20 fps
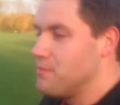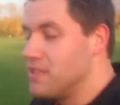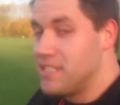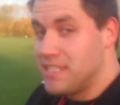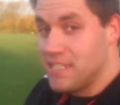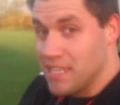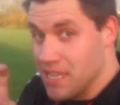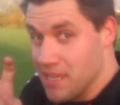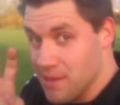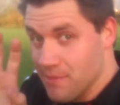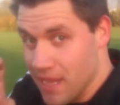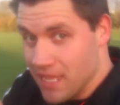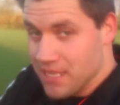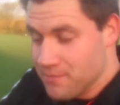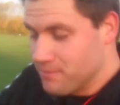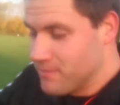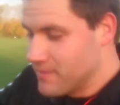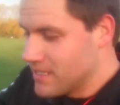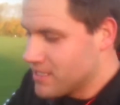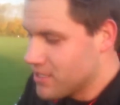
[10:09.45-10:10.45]
mit
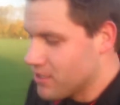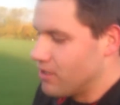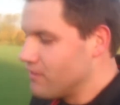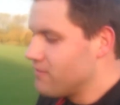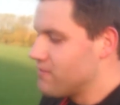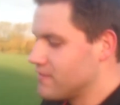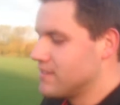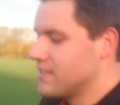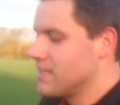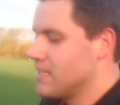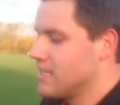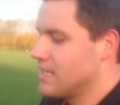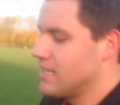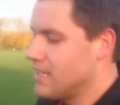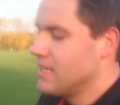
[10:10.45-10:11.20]
jemandem getroffen,